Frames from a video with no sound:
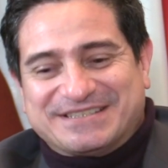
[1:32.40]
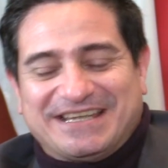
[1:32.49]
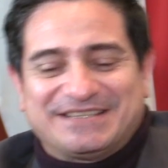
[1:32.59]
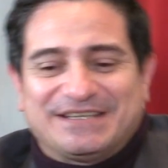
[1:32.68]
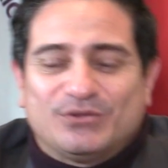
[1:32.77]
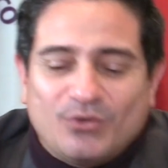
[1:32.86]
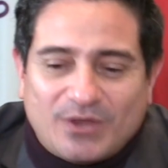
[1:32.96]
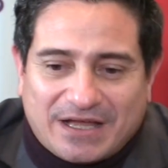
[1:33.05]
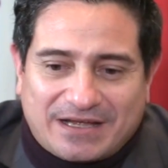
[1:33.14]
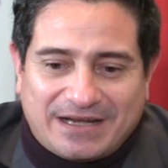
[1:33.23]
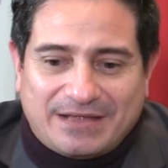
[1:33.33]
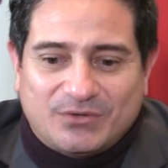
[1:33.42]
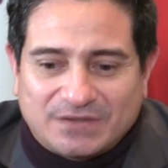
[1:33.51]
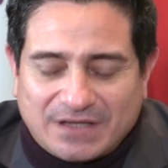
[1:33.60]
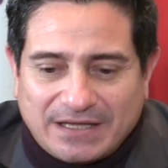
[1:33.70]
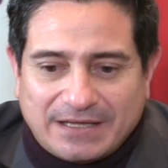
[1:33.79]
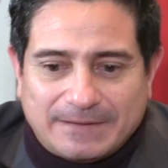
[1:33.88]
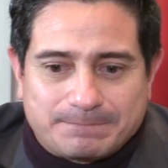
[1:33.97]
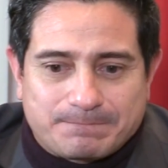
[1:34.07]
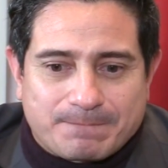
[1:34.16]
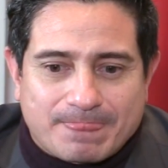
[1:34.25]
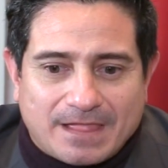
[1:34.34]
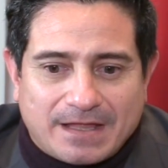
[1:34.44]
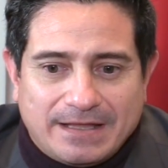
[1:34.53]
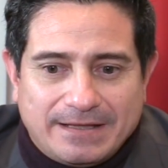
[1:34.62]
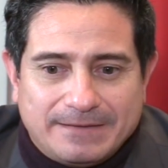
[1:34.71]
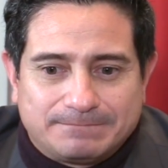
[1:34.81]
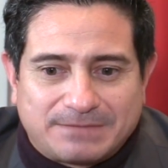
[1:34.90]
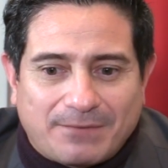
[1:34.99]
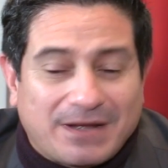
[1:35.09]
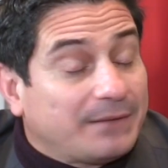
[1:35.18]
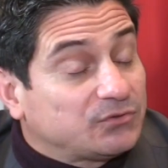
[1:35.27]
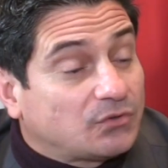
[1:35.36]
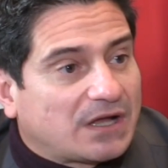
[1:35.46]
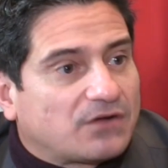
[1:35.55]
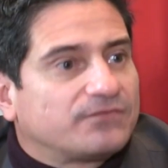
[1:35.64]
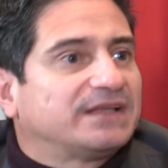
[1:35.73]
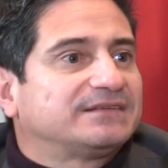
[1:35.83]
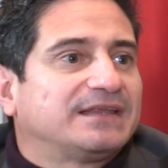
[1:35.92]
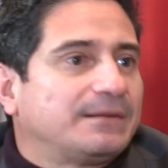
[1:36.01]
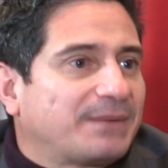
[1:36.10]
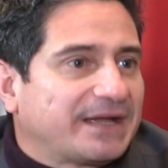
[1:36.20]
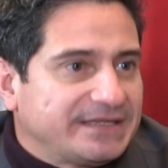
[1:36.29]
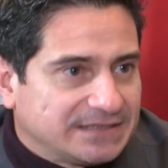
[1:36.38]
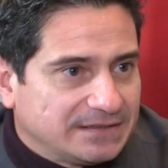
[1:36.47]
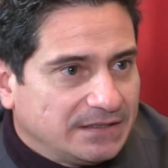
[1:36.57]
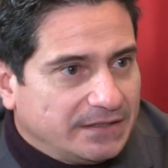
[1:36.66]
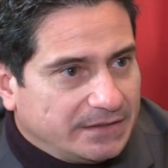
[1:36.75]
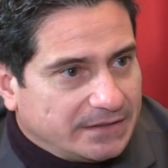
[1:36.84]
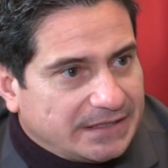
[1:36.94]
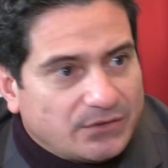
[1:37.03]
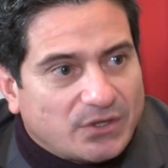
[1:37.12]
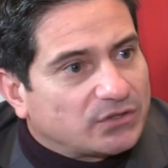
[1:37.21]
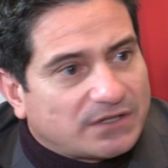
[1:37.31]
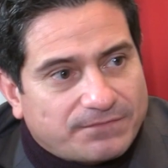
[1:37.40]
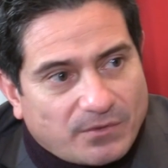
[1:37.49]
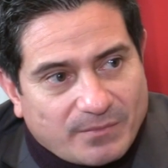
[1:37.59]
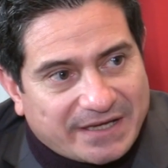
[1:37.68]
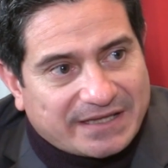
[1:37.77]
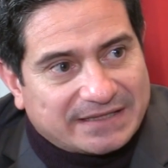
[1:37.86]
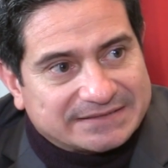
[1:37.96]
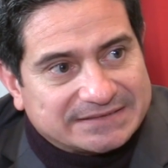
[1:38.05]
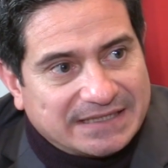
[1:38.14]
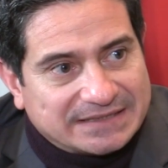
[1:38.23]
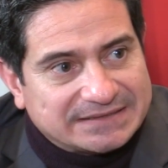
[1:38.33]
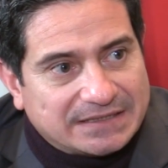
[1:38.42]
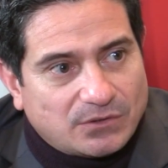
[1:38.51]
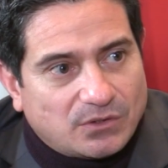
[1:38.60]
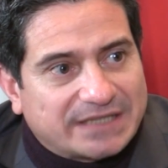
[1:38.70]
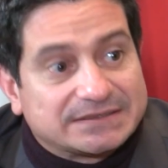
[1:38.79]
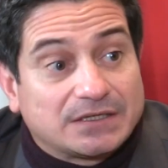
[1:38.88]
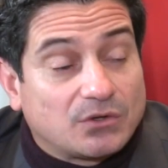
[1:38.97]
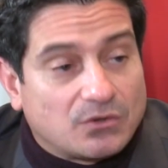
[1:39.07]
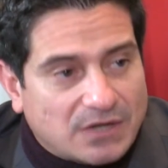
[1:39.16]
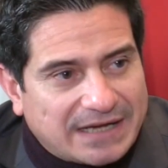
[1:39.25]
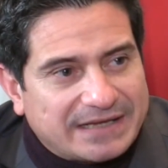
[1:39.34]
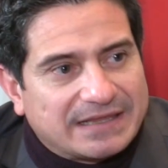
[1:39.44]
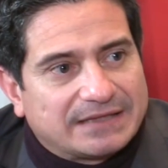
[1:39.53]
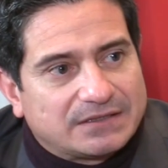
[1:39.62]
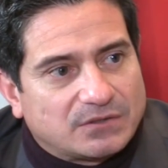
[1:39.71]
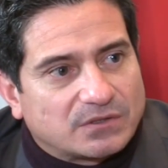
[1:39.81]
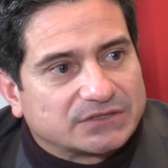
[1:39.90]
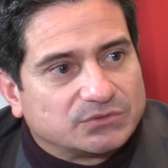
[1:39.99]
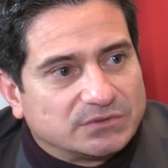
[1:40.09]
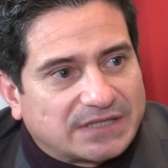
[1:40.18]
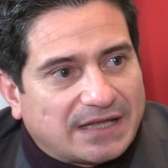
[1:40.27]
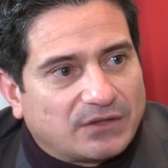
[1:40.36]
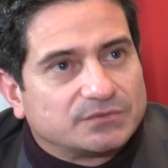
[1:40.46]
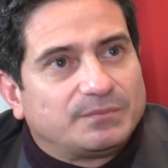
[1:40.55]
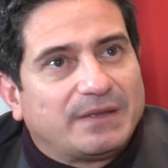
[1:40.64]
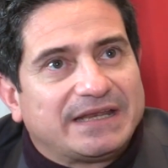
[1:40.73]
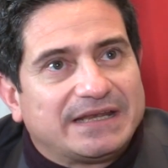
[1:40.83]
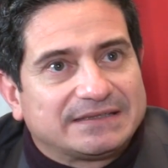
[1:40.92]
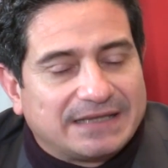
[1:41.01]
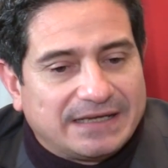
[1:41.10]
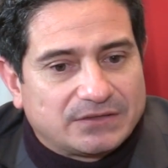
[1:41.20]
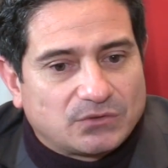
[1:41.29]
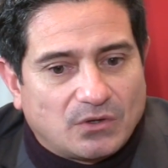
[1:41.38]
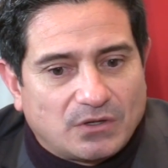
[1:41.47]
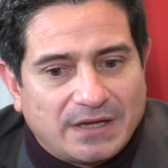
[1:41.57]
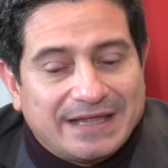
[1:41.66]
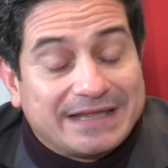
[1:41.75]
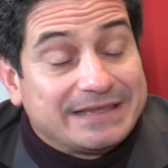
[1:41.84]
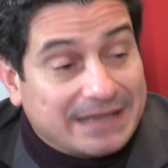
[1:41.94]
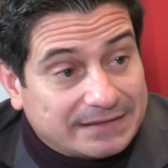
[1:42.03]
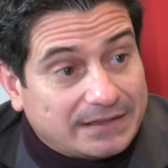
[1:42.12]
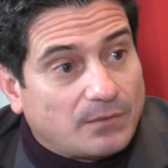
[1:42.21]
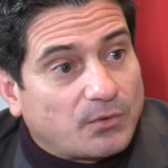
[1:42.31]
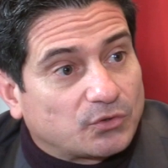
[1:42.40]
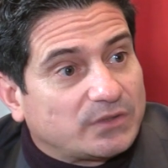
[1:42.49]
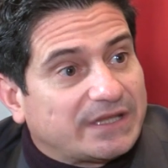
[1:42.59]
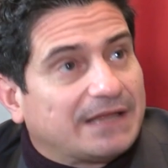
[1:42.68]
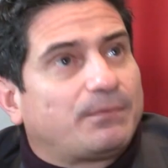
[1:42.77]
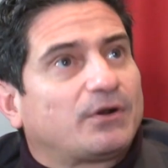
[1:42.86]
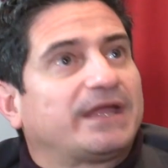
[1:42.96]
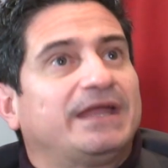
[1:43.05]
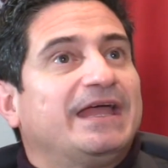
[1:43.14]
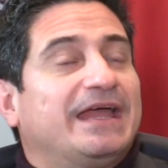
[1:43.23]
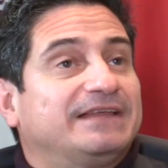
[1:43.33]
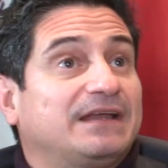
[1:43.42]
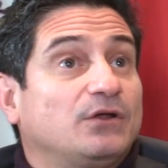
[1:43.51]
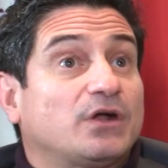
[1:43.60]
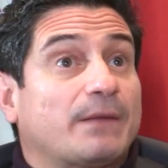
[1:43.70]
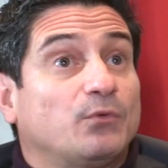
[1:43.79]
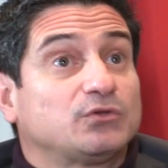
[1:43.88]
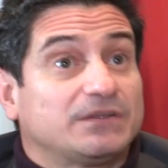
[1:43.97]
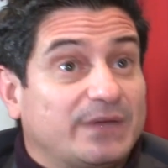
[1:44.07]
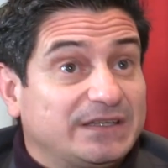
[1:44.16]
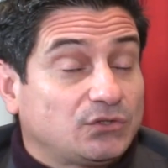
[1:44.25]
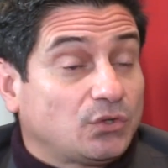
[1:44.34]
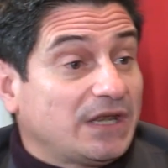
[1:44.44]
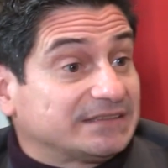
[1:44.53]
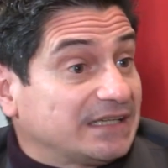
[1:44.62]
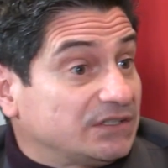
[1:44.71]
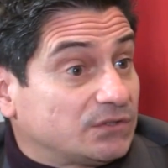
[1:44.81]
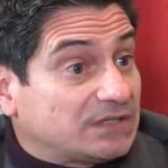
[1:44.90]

sí, sin duda. Creemos que eh, trabajamos con la confianza del país y no hay otra forma que de hacerlo que hacerlo con calidad y con resultados. Venir a Teletón y darte la oportunidad, porque es algo que muchas veces hoy las redes